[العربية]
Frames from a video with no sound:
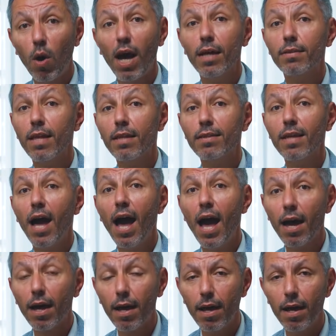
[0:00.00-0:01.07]
وأعطتها
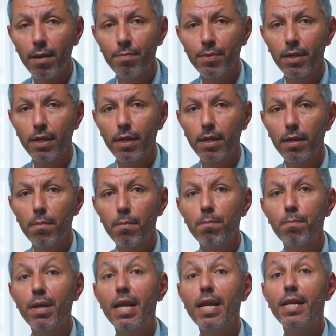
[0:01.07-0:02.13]
حقها
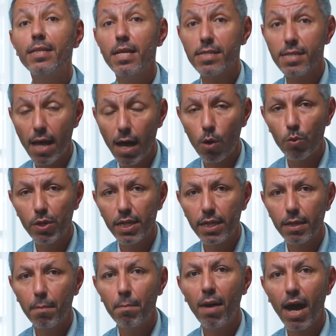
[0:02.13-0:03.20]
بالتساوي
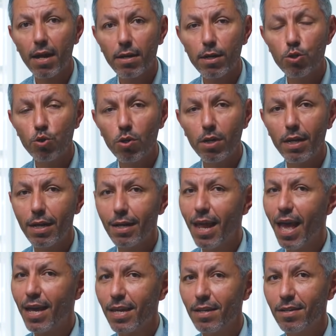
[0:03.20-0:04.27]
مع الرجل
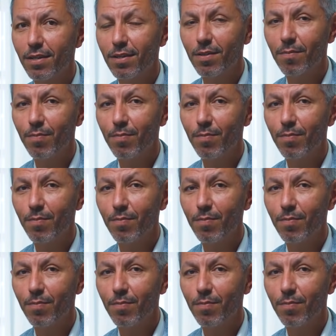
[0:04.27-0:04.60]
لكن